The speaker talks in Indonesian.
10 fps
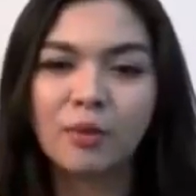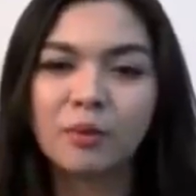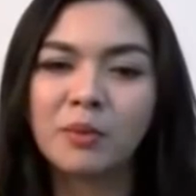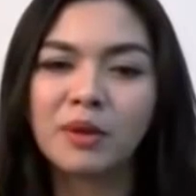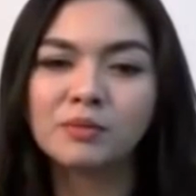aku
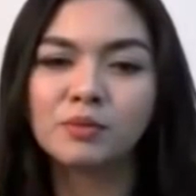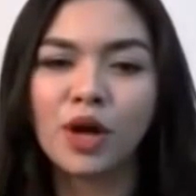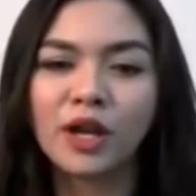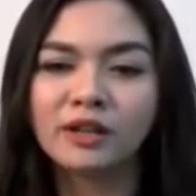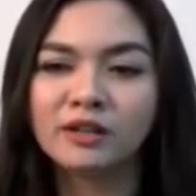memang
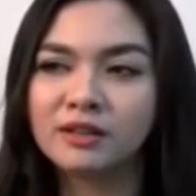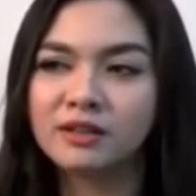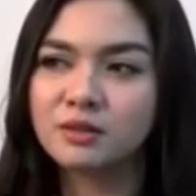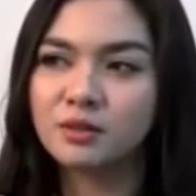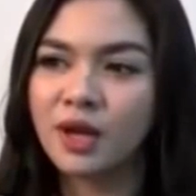bukan yang
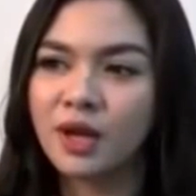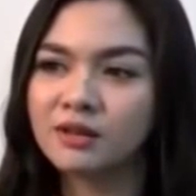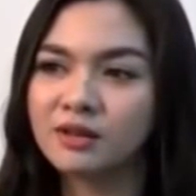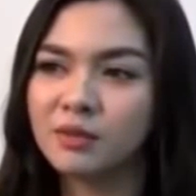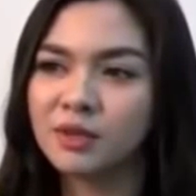suka
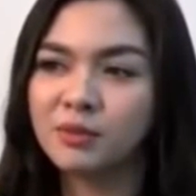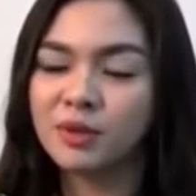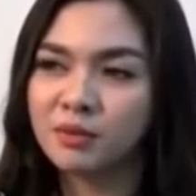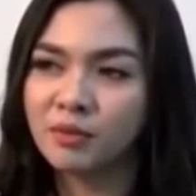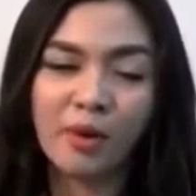
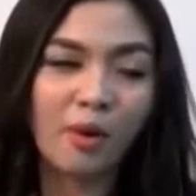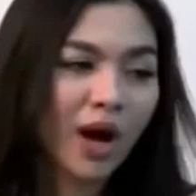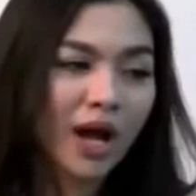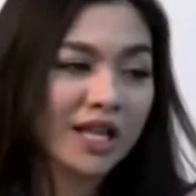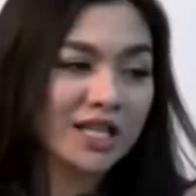tiba-tiba
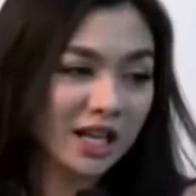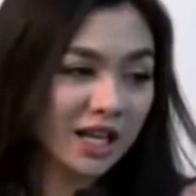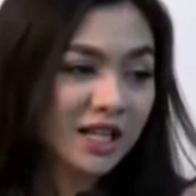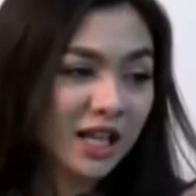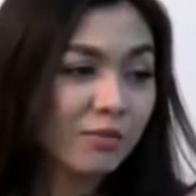membawakan acara
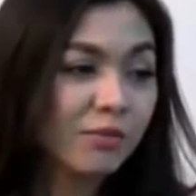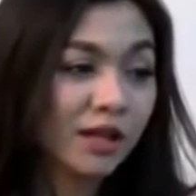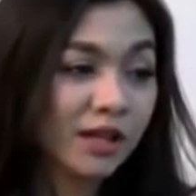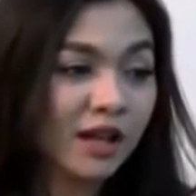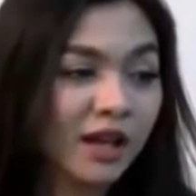kan sekarang
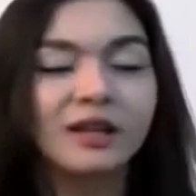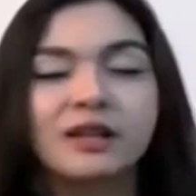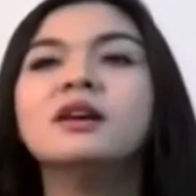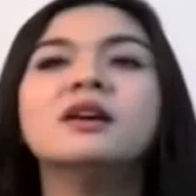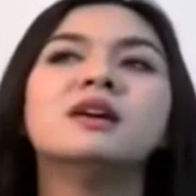banyak kan
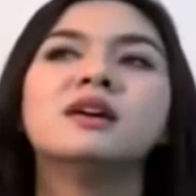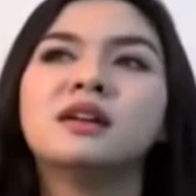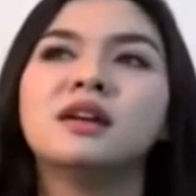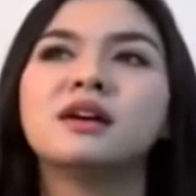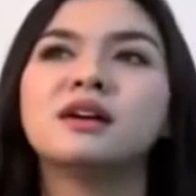
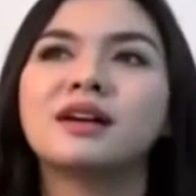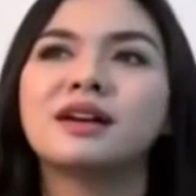nah